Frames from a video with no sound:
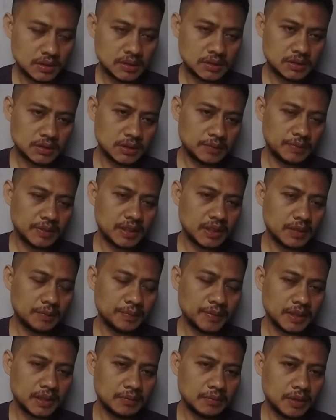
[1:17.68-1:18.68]
sebenarnya
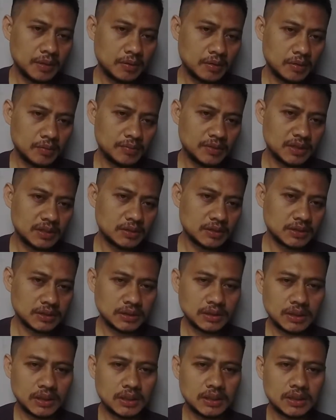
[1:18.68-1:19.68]
penyebab komedo
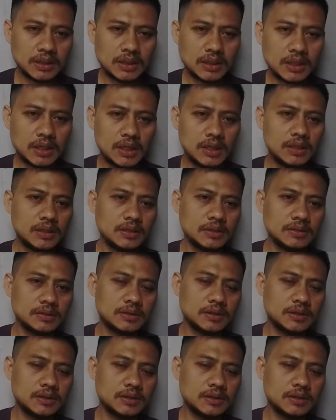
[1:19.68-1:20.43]
ini adalah